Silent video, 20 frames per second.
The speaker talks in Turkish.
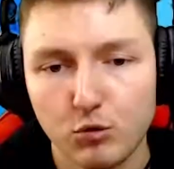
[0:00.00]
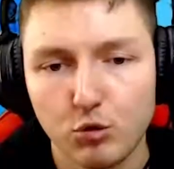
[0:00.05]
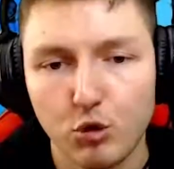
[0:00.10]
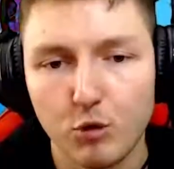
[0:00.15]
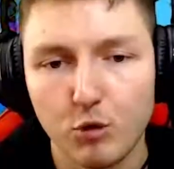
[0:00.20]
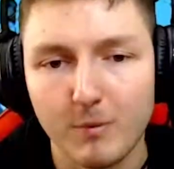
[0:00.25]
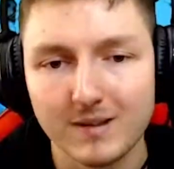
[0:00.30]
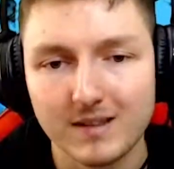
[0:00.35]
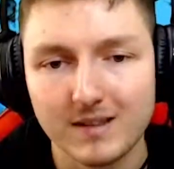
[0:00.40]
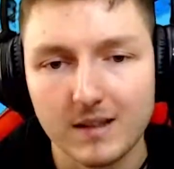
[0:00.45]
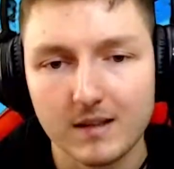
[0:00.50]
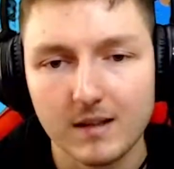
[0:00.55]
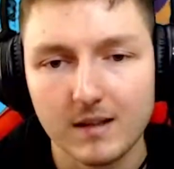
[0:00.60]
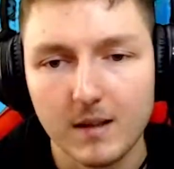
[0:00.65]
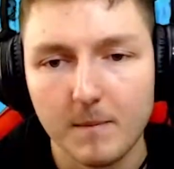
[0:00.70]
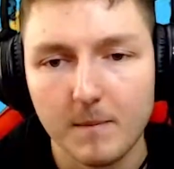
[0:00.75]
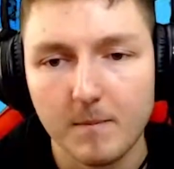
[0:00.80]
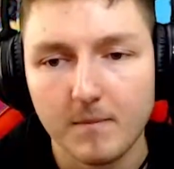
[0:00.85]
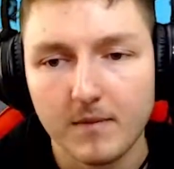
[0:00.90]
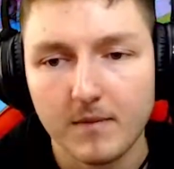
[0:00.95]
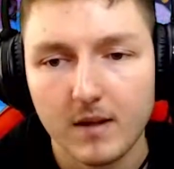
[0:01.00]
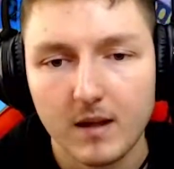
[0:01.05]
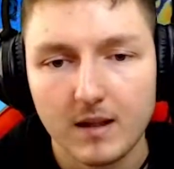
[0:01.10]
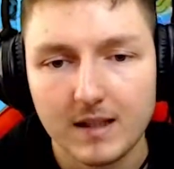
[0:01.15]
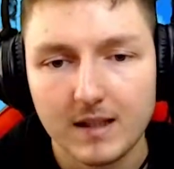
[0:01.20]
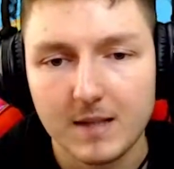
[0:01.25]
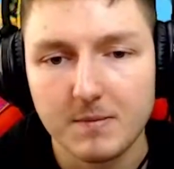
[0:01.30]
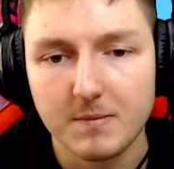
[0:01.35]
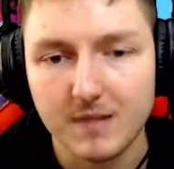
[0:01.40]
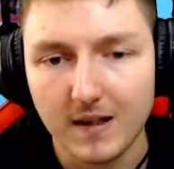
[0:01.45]
yorum atana da
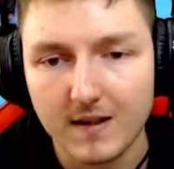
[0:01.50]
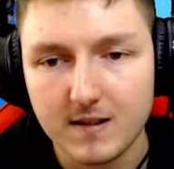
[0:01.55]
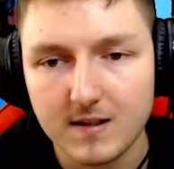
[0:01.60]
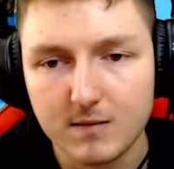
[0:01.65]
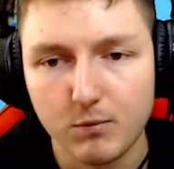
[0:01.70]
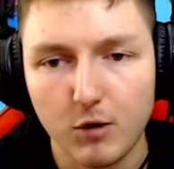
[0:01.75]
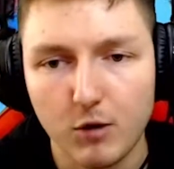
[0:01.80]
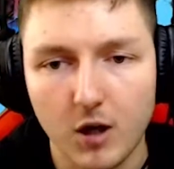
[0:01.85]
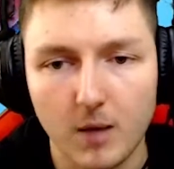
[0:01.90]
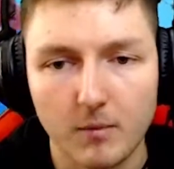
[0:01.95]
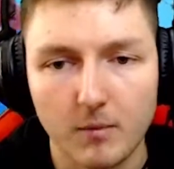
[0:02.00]
kimse kızmıyor